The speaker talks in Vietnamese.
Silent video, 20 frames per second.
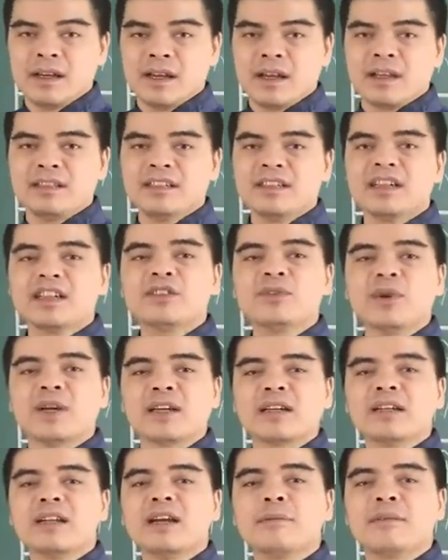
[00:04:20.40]
à, những cái
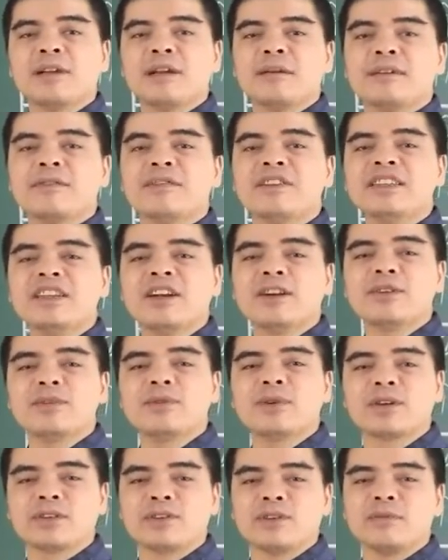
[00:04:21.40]
tuổi kết hợp làm ăn với nhau
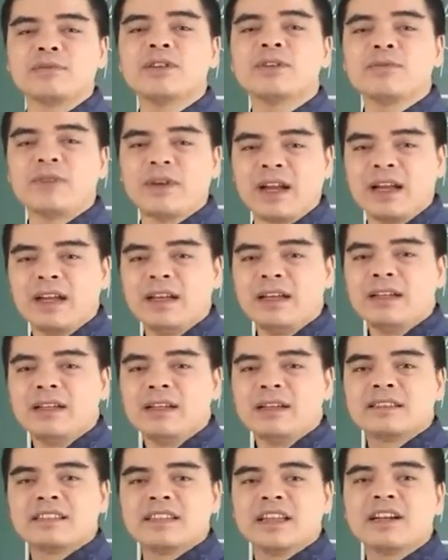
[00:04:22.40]
thuộc nhóm tương phá
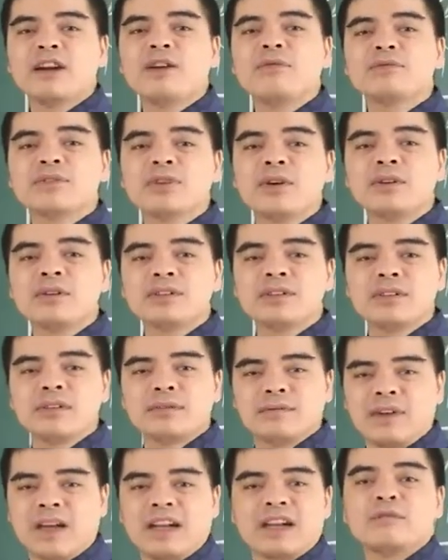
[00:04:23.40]
sẽ không tốt
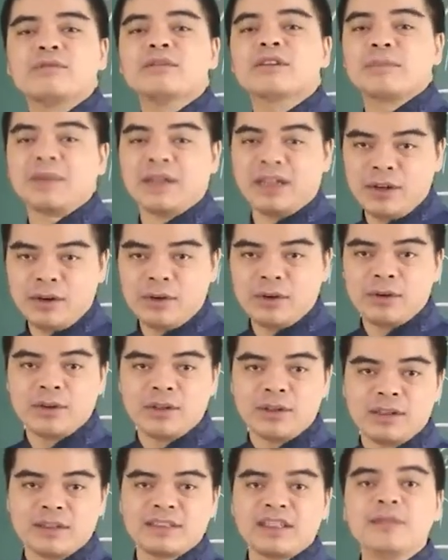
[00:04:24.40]
và không được bền lâu
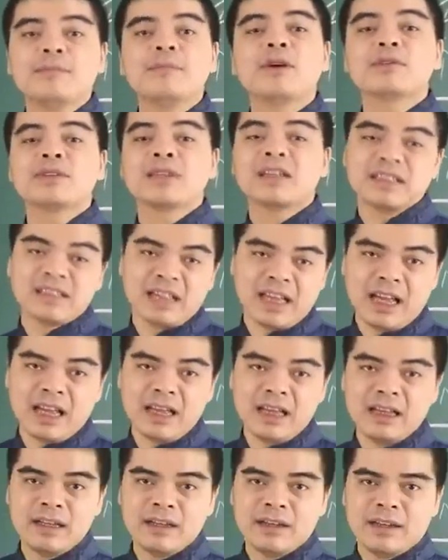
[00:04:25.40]
dễ mau tan
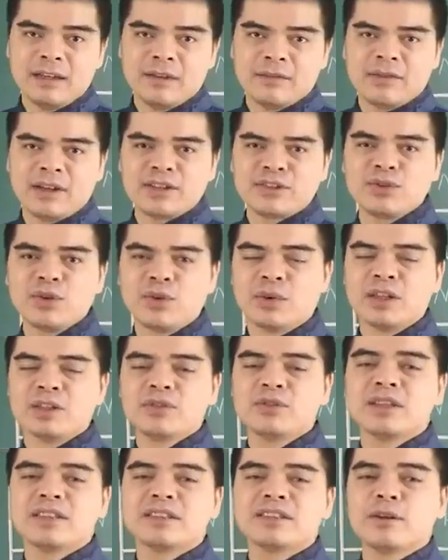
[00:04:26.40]
rã và chủ là
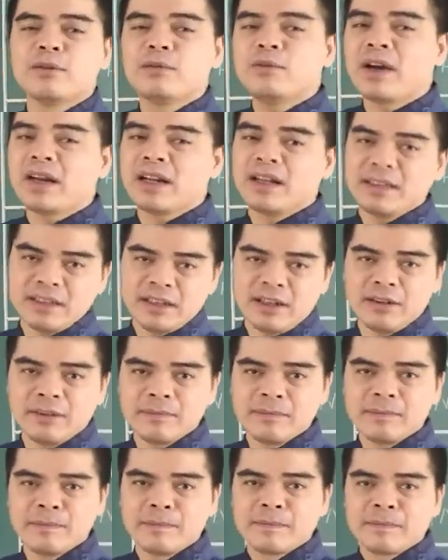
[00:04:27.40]
chuyện chống phá lẫn
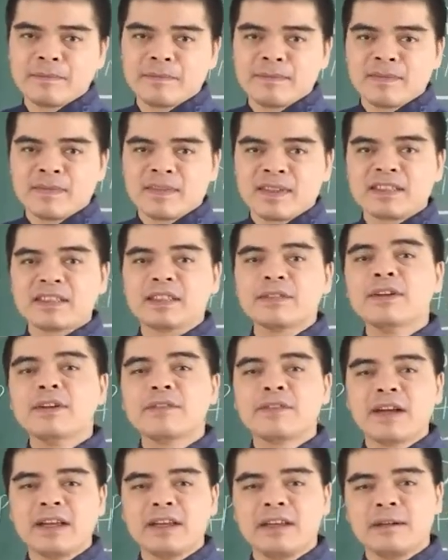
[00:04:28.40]
nhau Chính
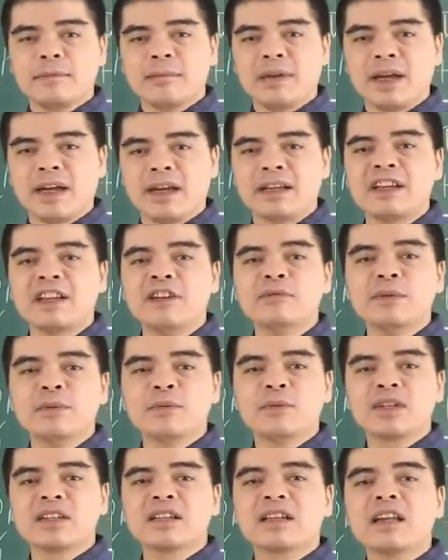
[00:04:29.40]
vì vậy mà nếu mà
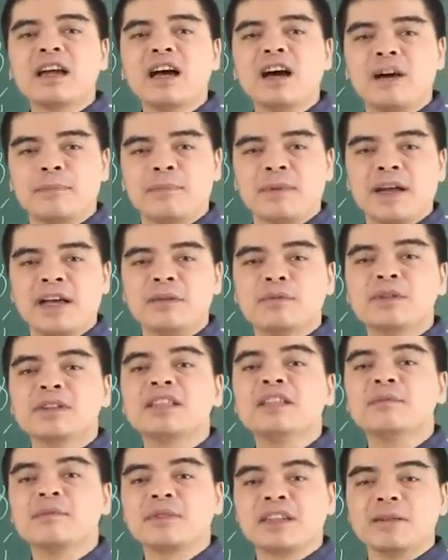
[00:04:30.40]
muốn kết hợp hay
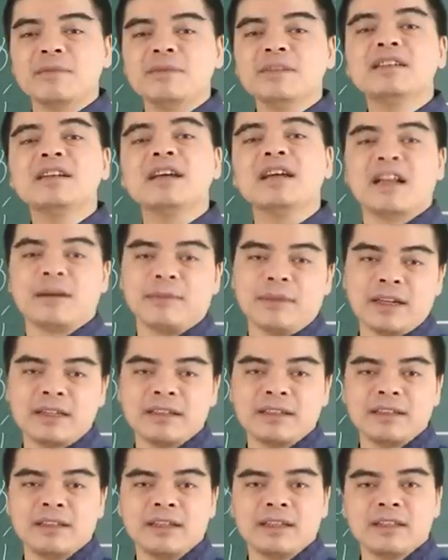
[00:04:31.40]
muốn tìm kiếm những người làm
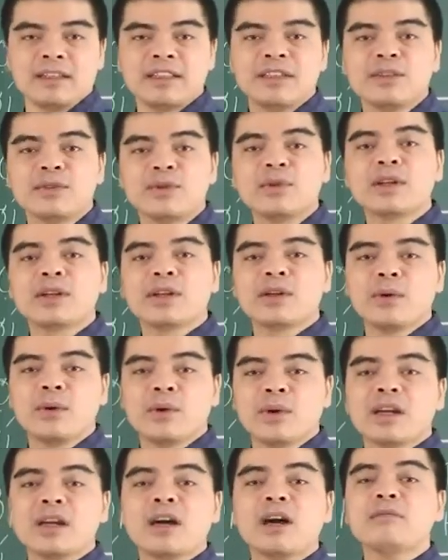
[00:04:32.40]
ăn thì tuyệt
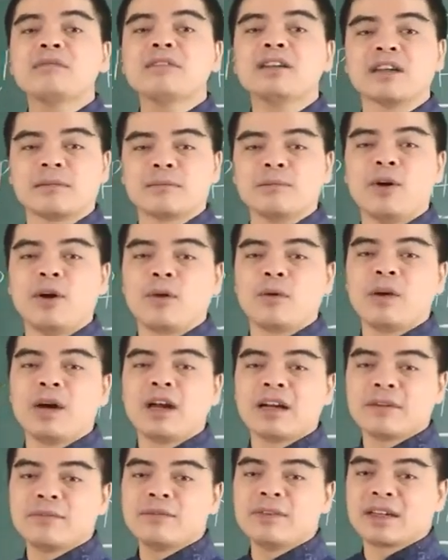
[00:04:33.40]
đối không được bỏ qua
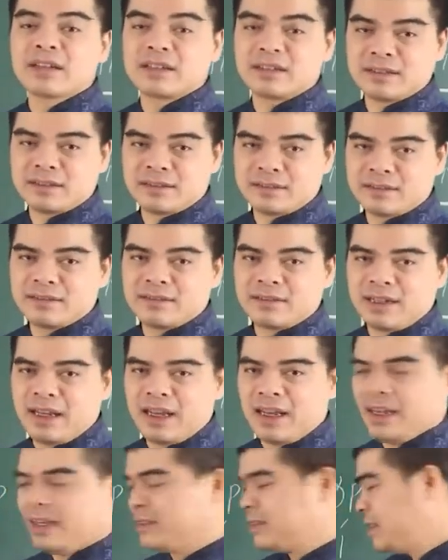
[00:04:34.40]
cái việc
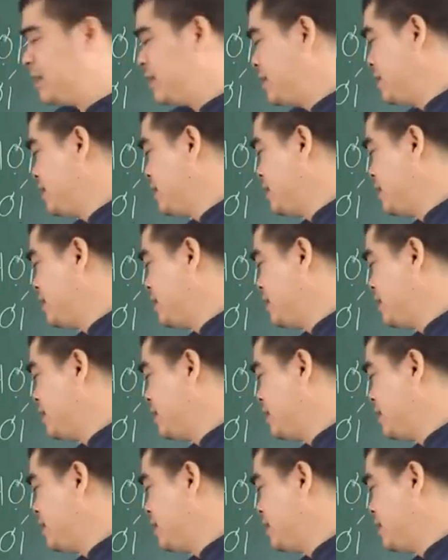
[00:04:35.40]
là gì